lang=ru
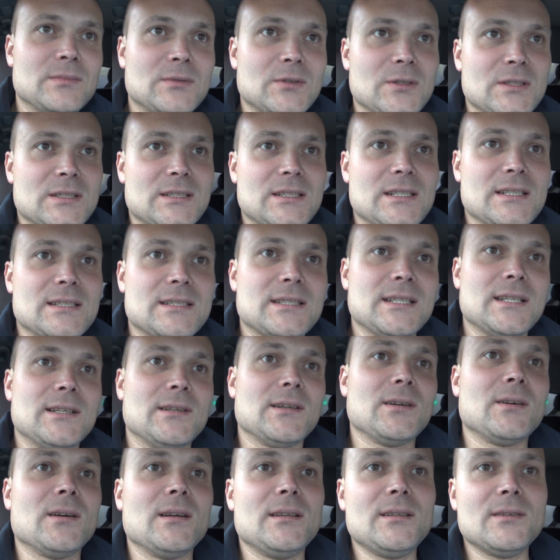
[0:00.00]
То есть,
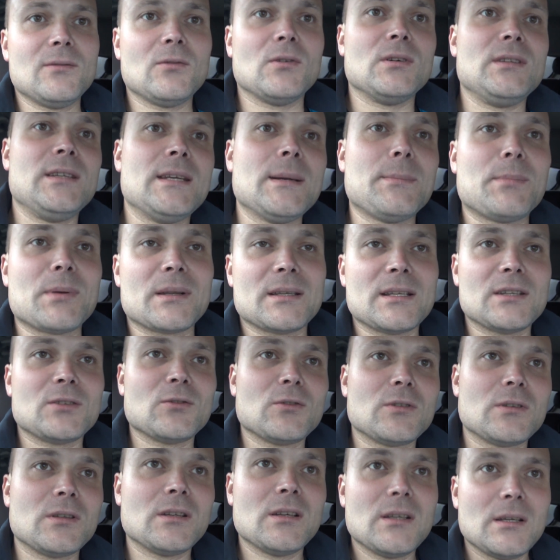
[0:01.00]
если его не
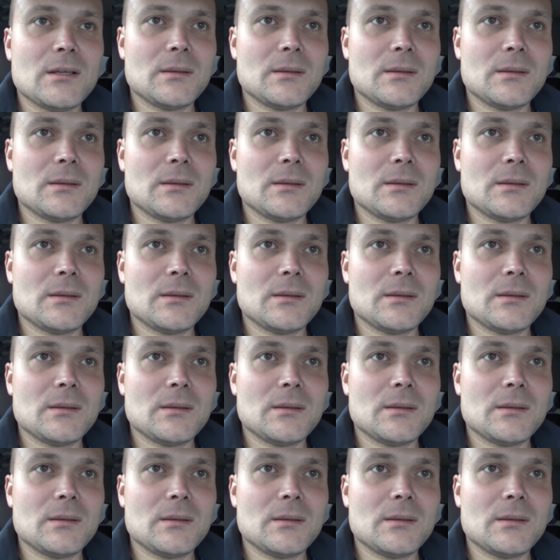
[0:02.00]
продадут,